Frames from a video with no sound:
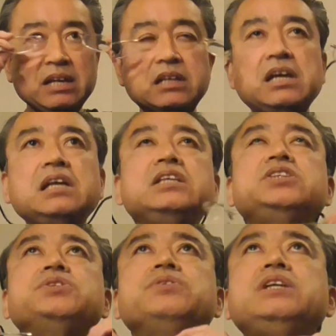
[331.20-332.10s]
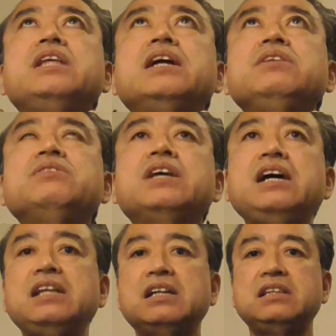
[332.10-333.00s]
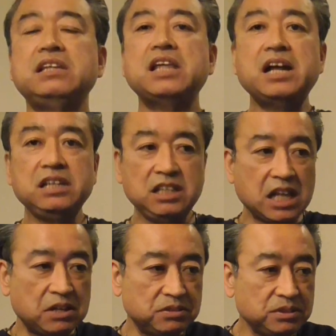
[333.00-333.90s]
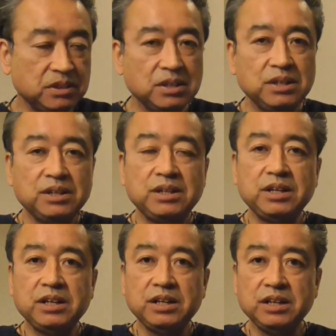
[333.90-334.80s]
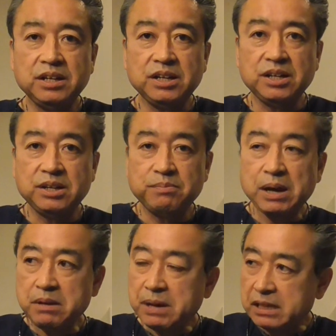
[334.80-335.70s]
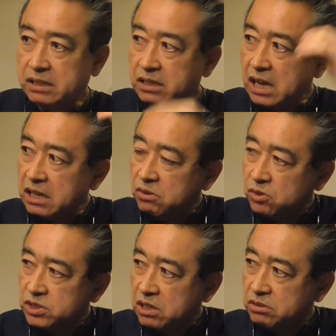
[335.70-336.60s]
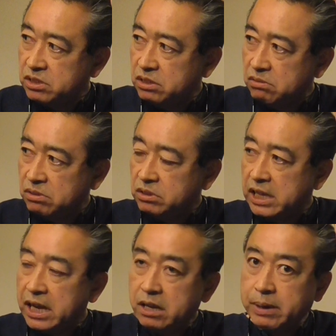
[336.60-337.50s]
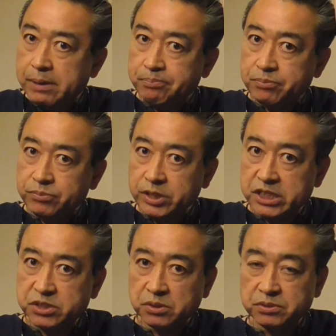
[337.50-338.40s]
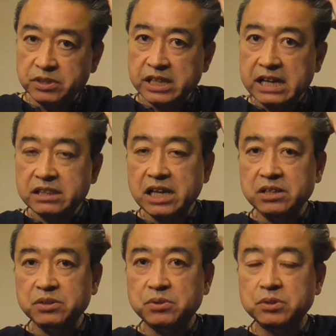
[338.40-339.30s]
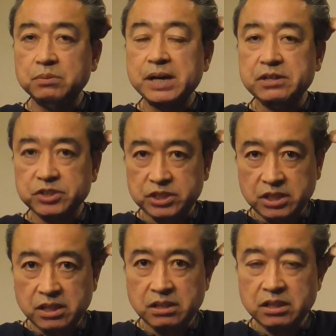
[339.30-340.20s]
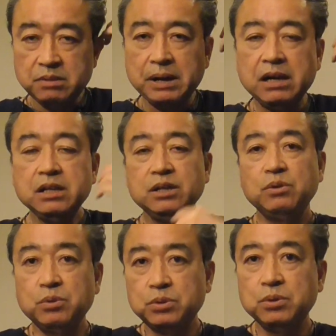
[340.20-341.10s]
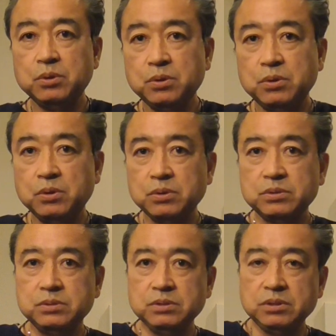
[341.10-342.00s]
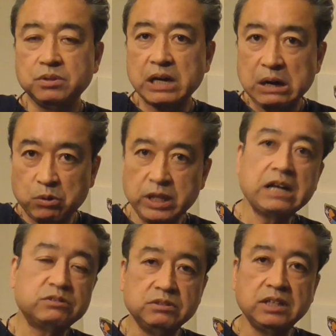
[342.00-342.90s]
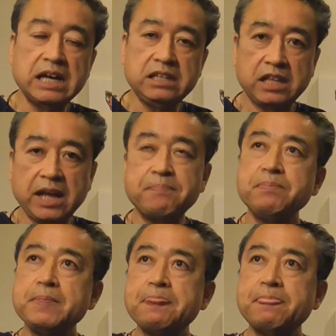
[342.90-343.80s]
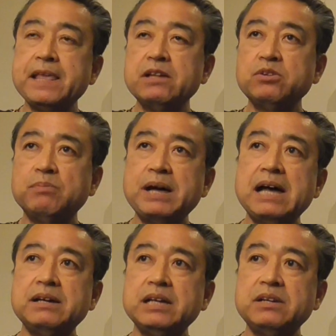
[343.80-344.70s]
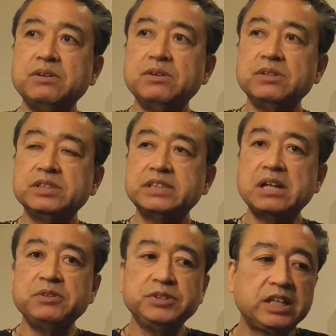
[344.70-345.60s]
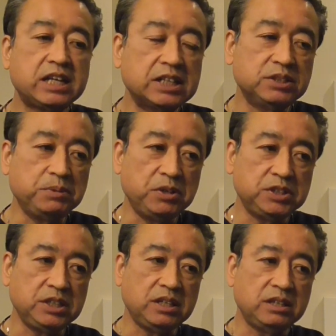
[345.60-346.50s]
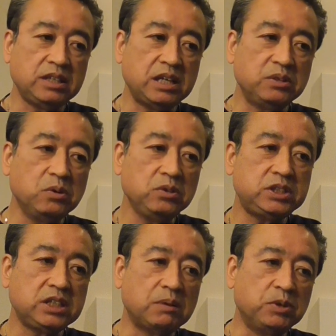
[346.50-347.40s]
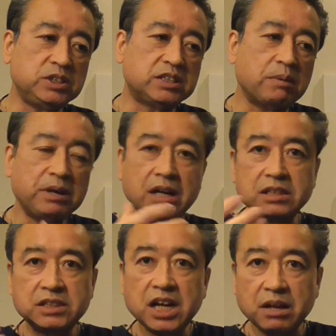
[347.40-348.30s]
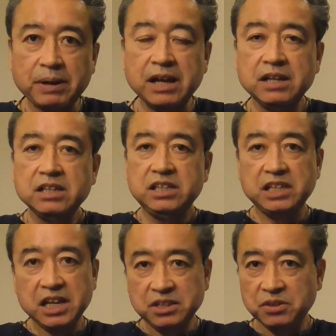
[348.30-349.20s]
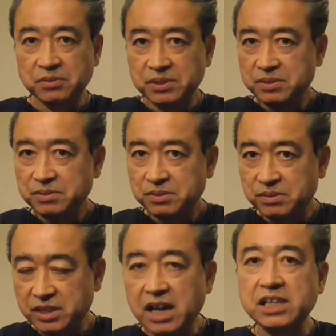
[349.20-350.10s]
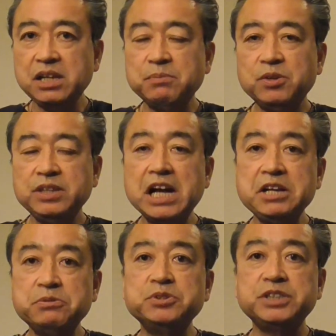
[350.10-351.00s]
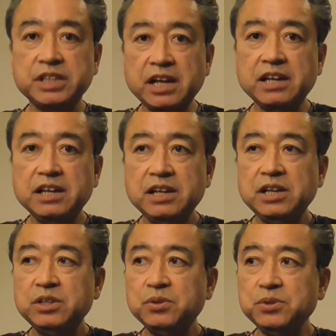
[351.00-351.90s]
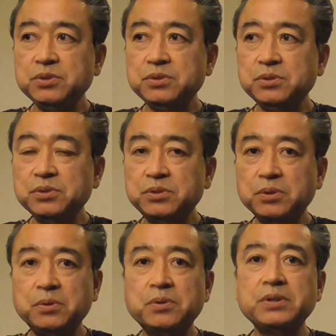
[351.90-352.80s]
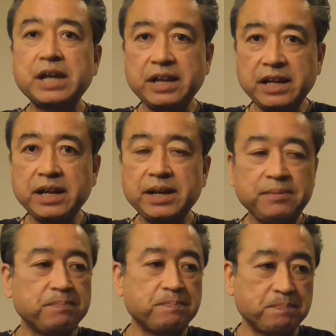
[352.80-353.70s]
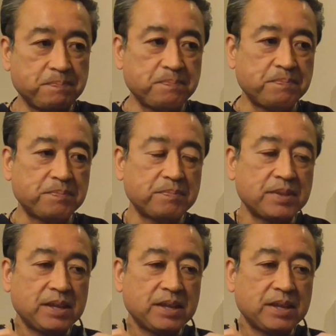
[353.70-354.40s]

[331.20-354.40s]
現状左の代打って誰になるえーまあ、今帯同してるっていうことであれば西野君であったりということもあるしねでまあ後藤君とか小田君がいてであとまああの佐野幸和もいるしで野口がもしスタメン外れれば左の代打にもなりうるしねというところだね。うん